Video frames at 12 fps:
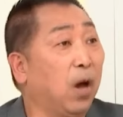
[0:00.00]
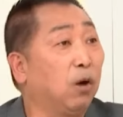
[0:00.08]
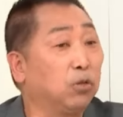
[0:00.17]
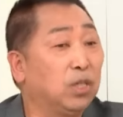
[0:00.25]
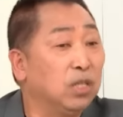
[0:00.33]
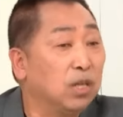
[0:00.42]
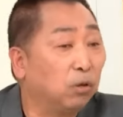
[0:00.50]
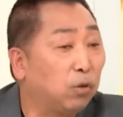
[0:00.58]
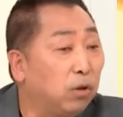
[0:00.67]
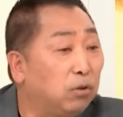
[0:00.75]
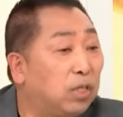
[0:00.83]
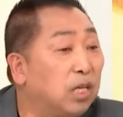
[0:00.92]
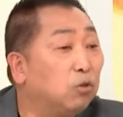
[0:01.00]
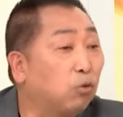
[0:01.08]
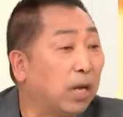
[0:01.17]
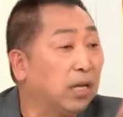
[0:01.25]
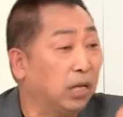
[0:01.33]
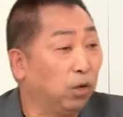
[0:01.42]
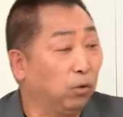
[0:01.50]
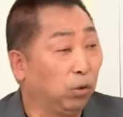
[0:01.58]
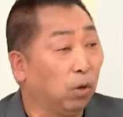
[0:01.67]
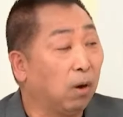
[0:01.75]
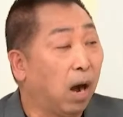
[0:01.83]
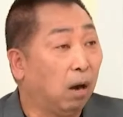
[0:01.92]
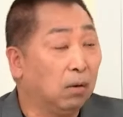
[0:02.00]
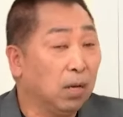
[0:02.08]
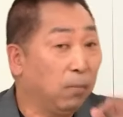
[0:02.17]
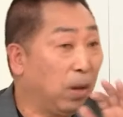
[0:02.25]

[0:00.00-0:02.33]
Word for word: 表示呢对于金砖的友友好。